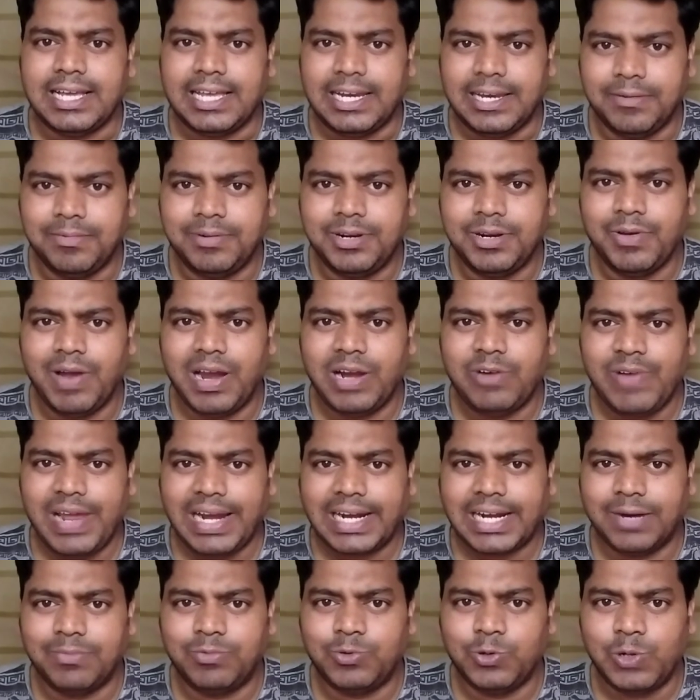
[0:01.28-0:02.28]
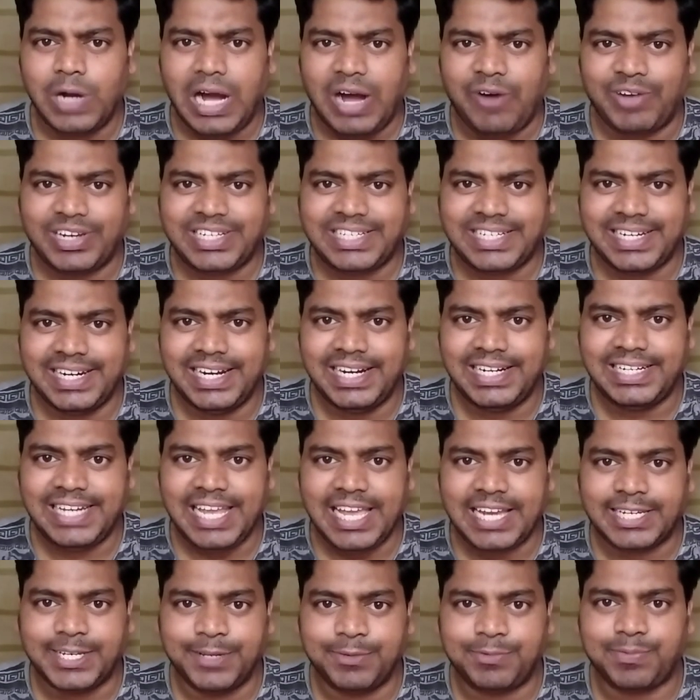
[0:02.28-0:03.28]
হ্যালো এভরিওয়ান ওয়েলকাম টু আওয়ার চ্যানেল
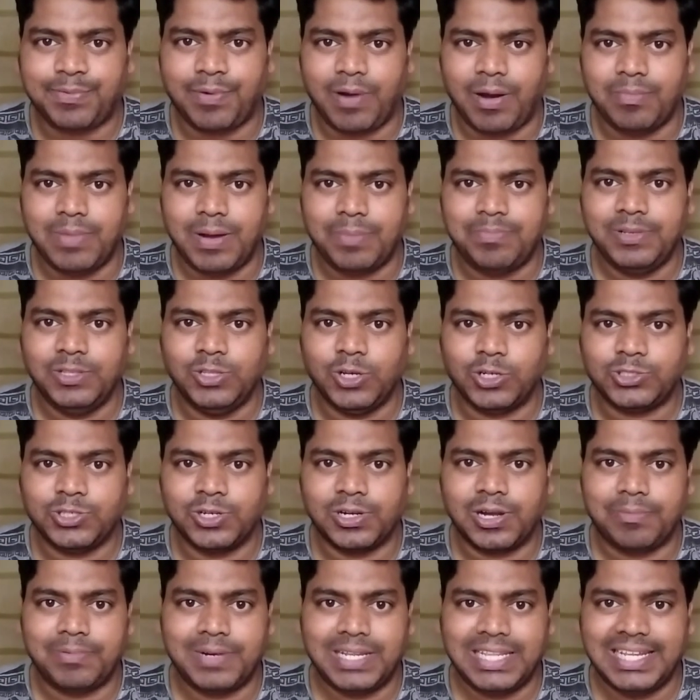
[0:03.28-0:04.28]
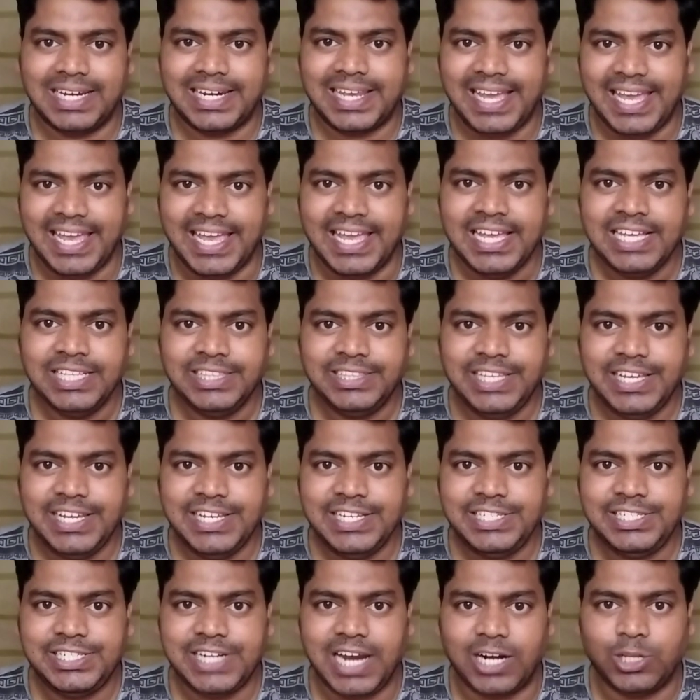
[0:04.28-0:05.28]
টেক টেস্ট ফর্ম বাপি দর্শক আপনাদেরকে
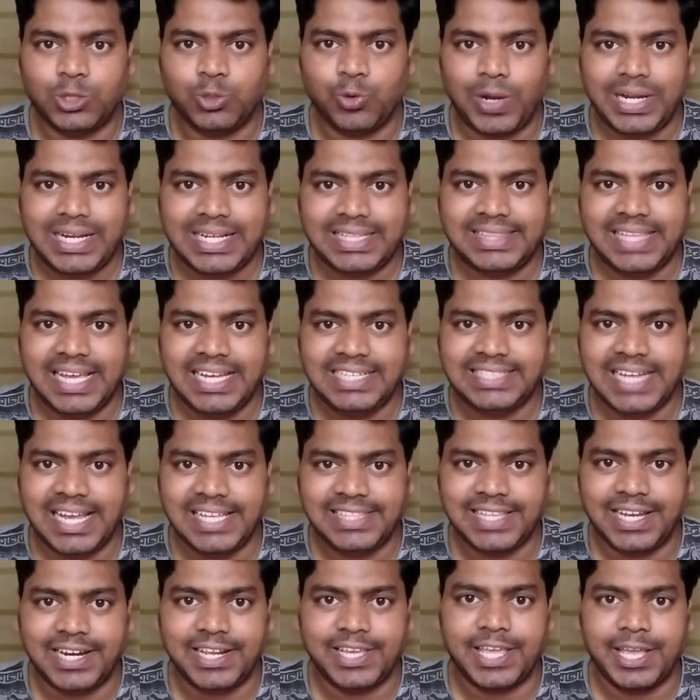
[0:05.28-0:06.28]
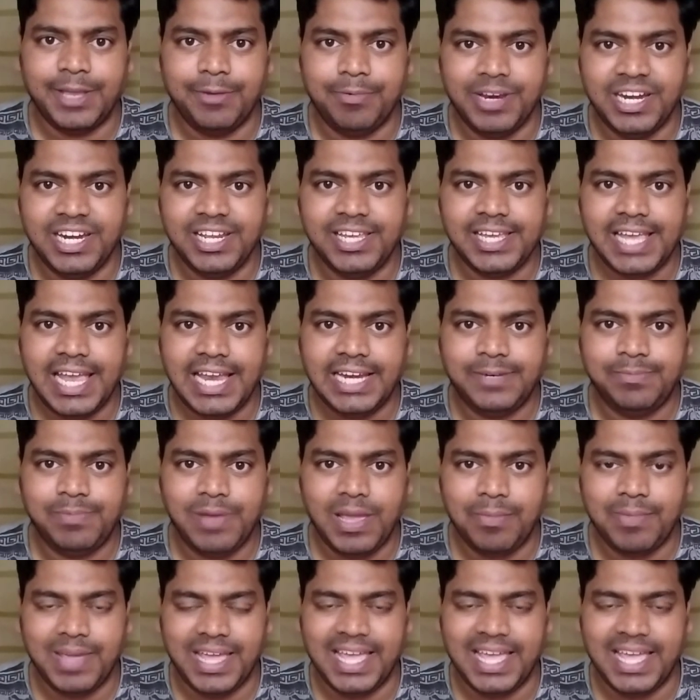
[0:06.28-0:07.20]
তিন চার দু হাজার তেইশ সেই তারিখ ইভিনিং এইচ